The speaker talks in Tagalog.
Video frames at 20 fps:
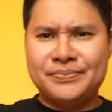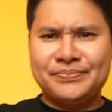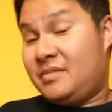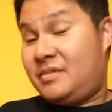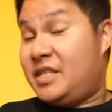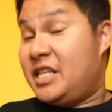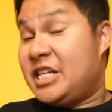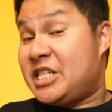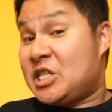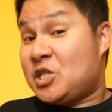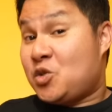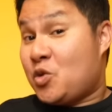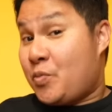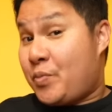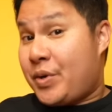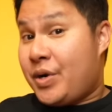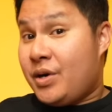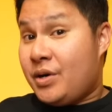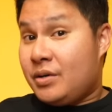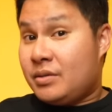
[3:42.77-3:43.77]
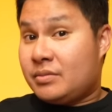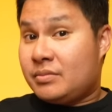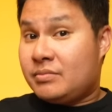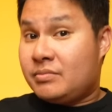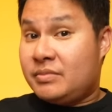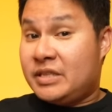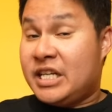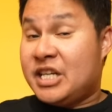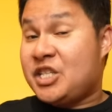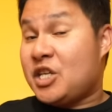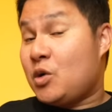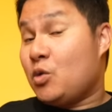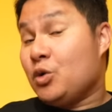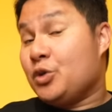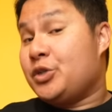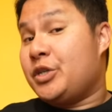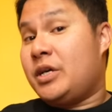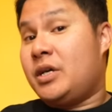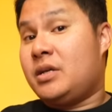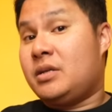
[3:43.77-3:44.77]
Hindi siya super, hindi siya
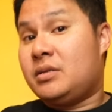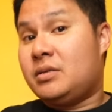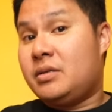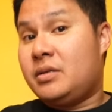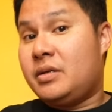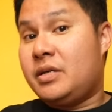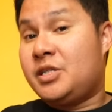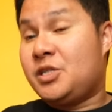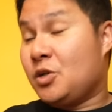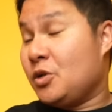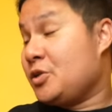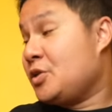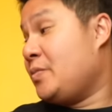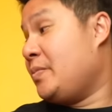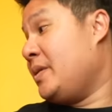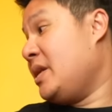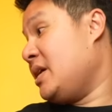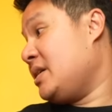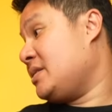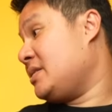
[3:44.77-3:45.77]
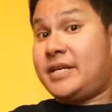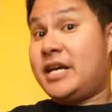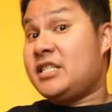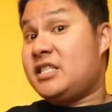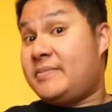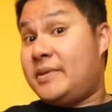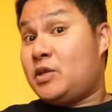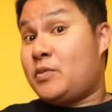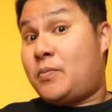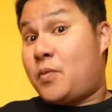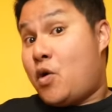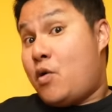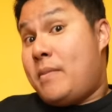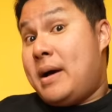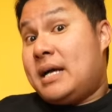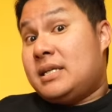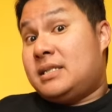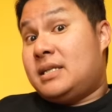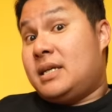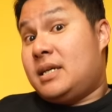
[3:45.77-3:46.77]
ultra. It's also plus. Guys, di ba ito Pro
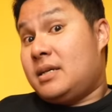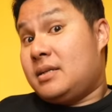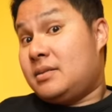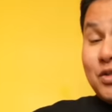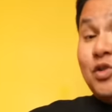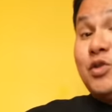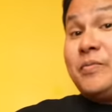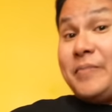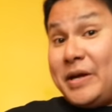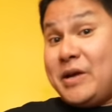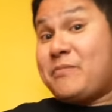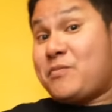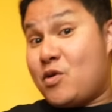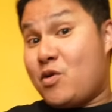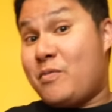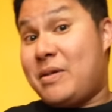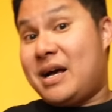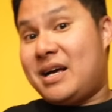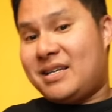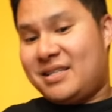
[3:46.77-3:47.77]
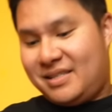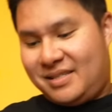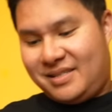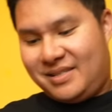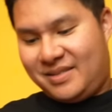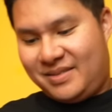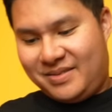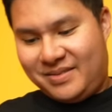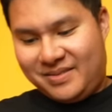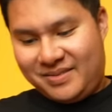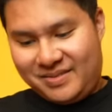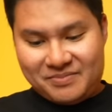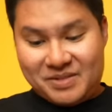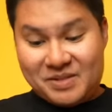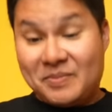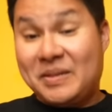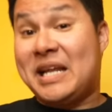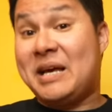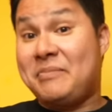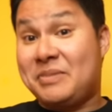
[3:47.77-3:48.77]
Max ha? Ah? Soon pa yung Pro Max. So, mas
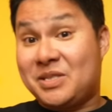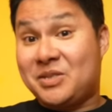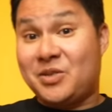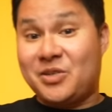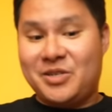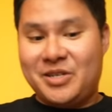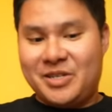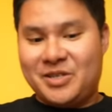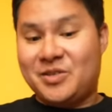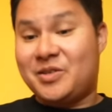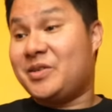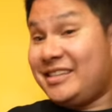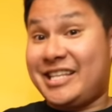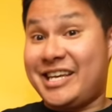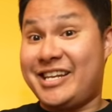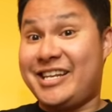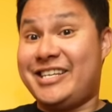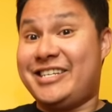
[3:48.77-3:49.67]
malaki pa siguro dito. 10